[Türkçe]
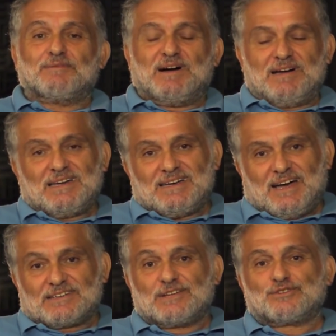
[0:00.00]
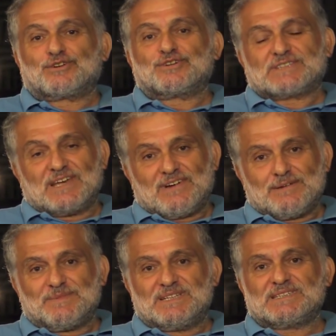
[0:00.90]
Ama Atatürk'ü
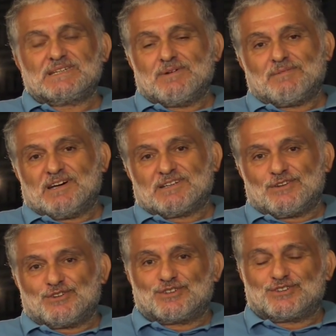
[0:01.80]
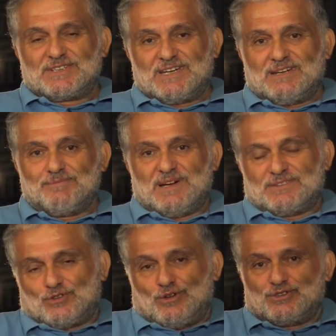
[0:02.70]
seven birisiyim ama Atatürkçü
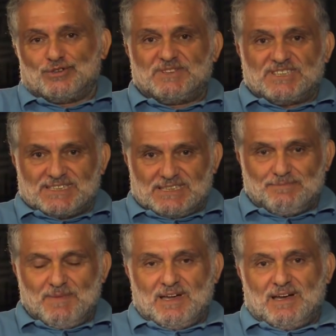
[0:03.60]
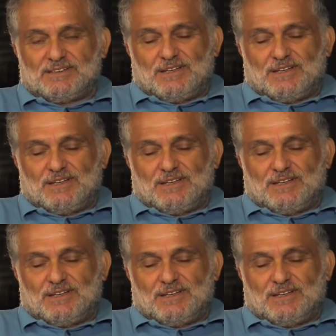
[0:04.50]
değilim. Ben solcu birisiyim.